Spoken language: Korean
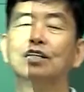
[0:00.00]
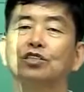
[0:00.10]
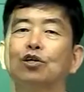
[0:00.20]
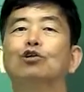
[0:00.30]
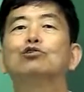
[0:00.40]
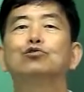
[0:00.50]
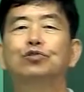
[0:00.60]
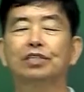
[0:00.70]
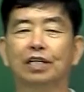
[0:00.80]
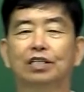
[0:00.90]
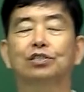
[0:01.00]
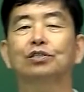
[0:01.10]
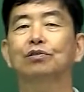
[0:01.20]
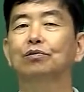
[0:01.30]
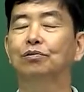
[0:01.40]
젖유제.
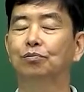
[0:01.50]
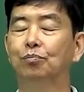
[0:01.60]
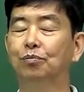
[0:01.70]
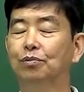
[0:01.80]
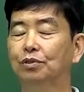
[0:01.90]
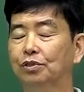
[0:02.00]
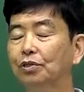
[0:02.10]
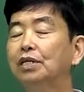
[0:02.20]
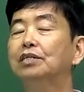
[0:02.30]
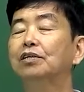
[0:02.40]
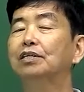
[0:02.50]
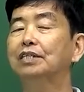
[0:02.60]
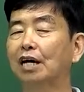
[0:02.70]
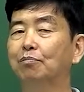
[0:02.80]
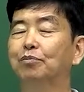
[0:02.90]
젖에 들어있는
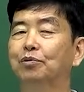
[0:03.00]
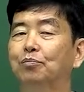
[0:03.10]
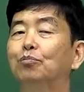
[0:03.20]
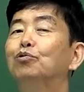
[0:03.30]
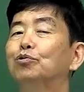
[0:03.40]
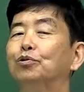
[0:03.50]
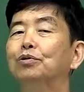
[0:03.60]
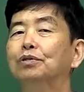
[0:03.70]
당분, 모유.